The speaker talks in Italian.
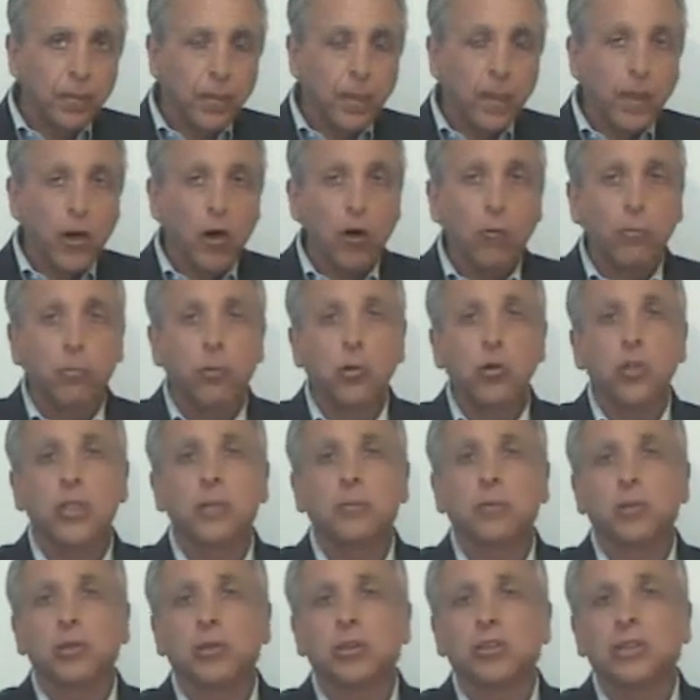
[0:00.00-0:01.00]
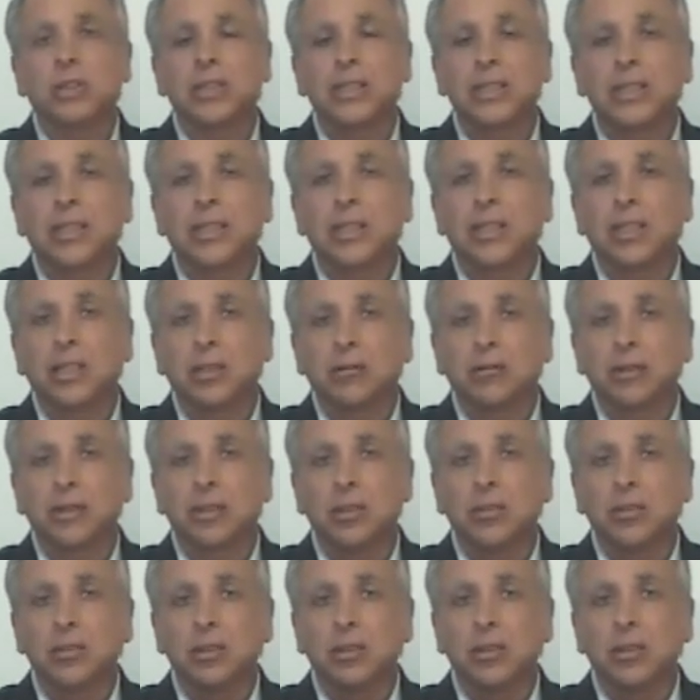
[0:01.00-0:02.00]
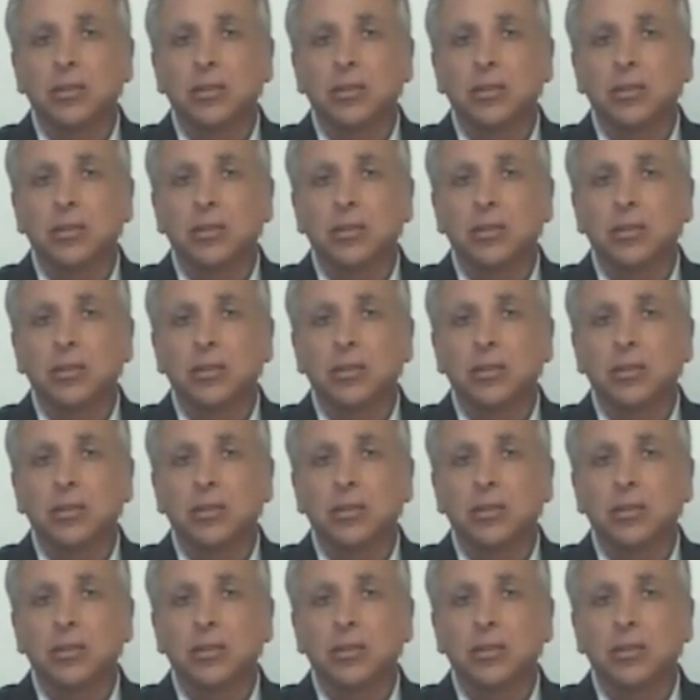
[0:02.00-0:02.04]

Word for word: oppure può ritenere che la questione